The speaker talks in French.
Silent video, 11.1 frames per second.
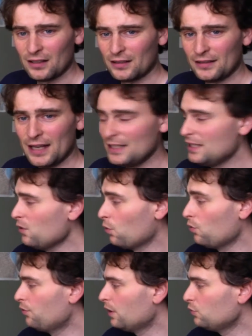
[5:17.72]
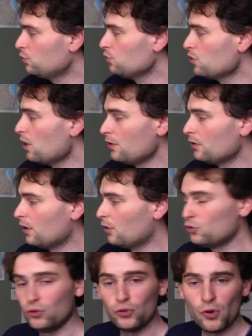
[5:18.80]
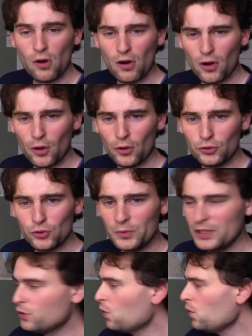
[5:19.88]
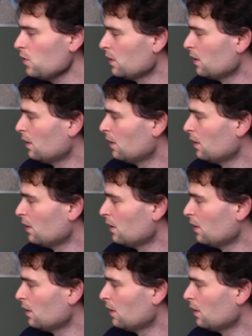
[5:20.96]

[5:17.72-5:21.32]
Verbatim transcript: d'Ali. On le voit tout jeune, euh, tout, euh, tout minot.